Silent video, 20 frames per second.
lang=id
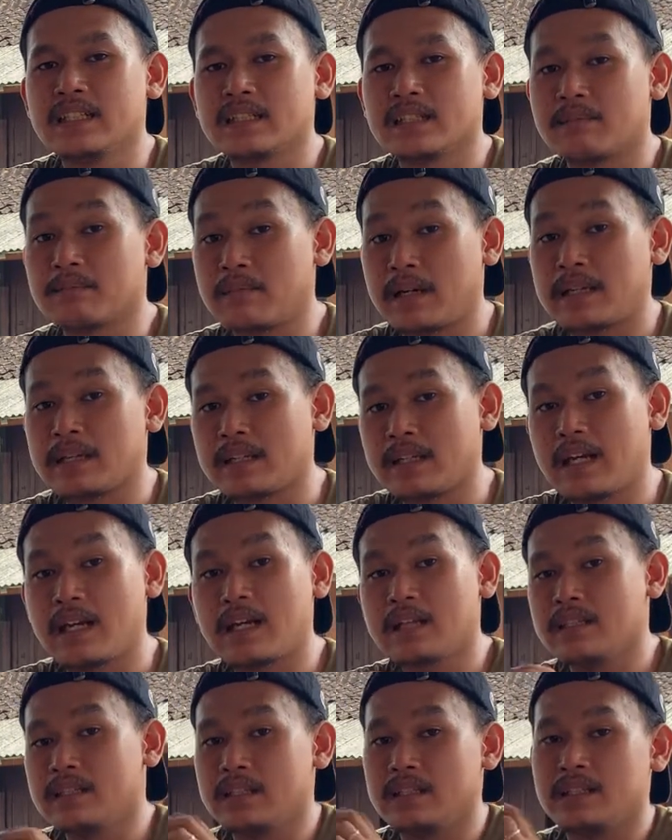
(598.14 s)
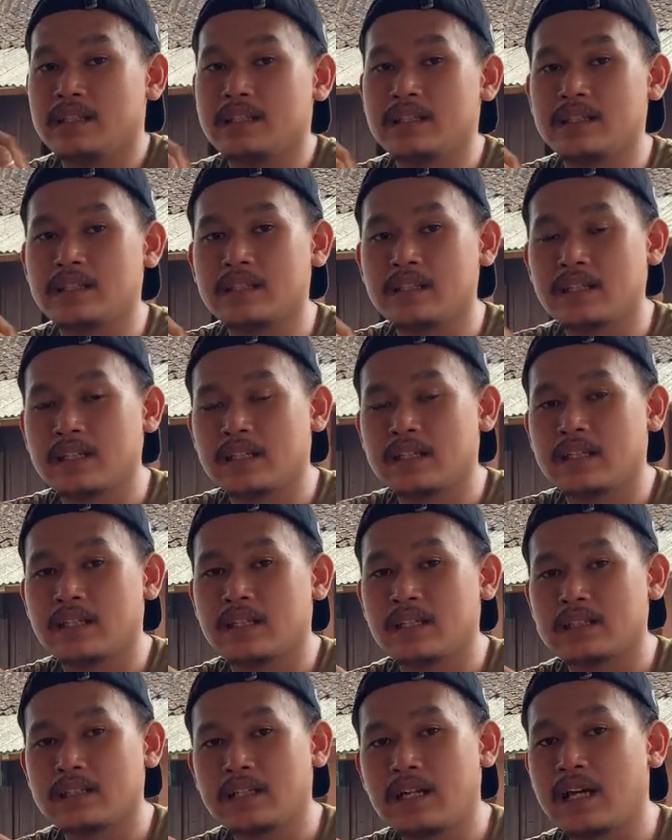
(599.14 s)
tempatnya di
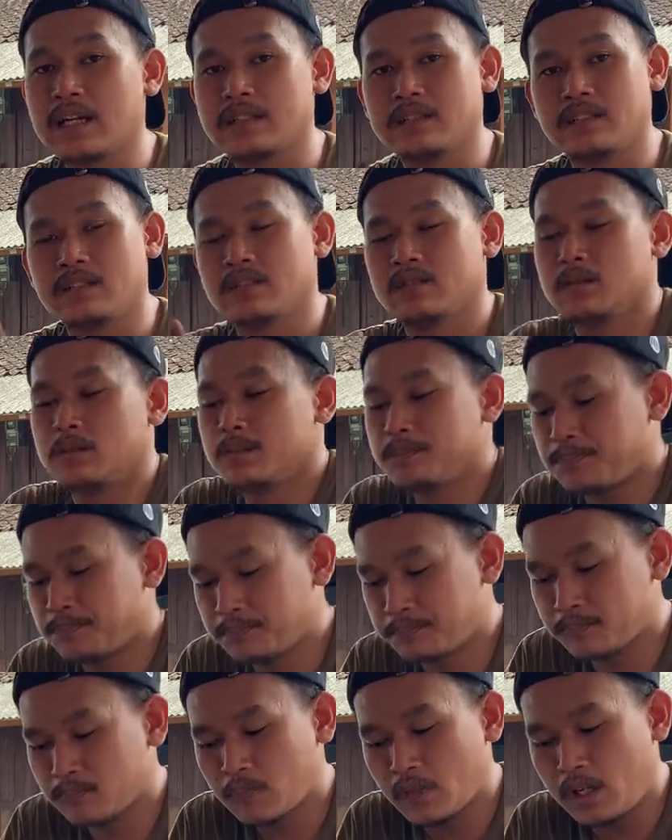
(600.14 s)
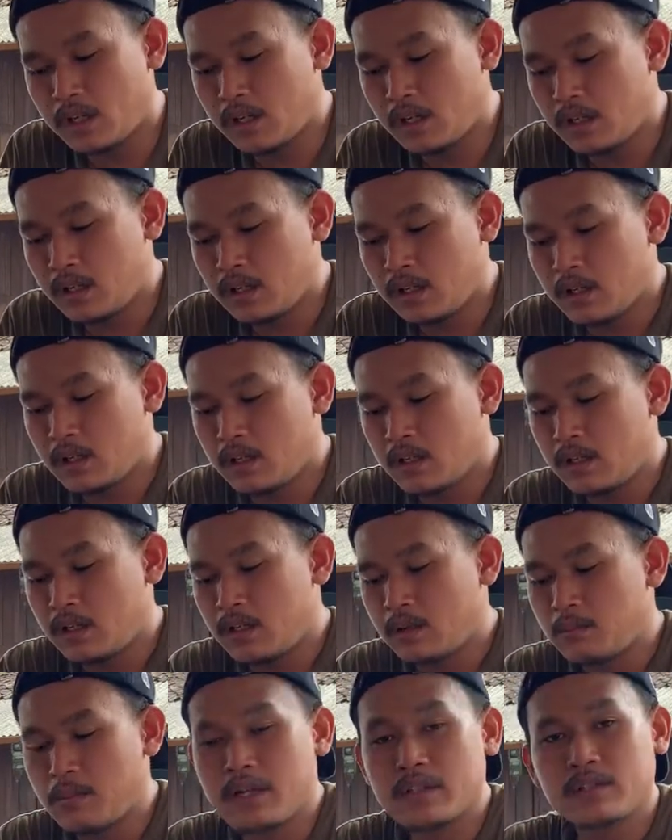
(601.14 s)
dekat gas itu
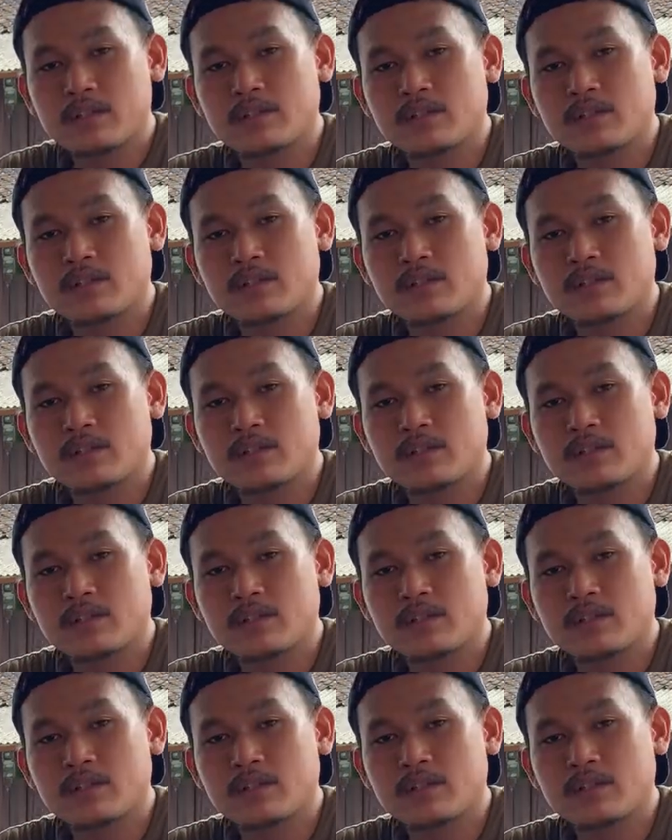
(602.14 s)
mas